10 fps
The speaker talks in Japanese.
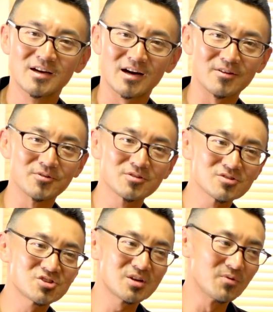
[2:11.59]
あのどう
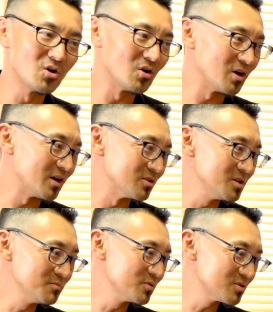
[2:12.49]
してもあの
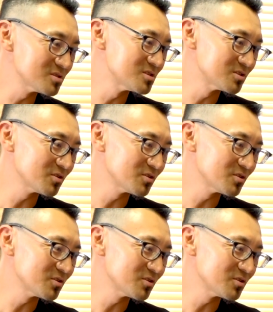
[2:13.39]
インプットする